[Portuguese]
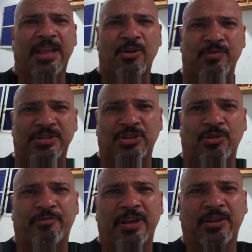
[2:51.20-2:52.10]
é o que vocês
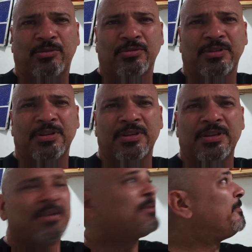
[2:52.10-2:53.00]
estão vendo
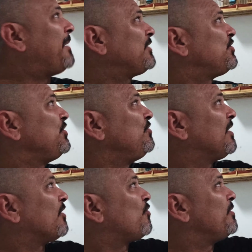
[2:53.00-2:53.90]
matinho,
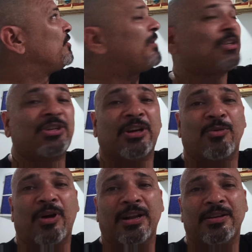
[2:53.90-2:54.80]
ó, comendo matinho
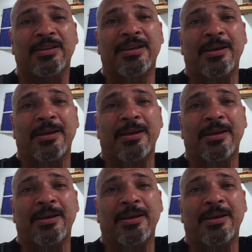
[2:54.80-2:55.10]
agora,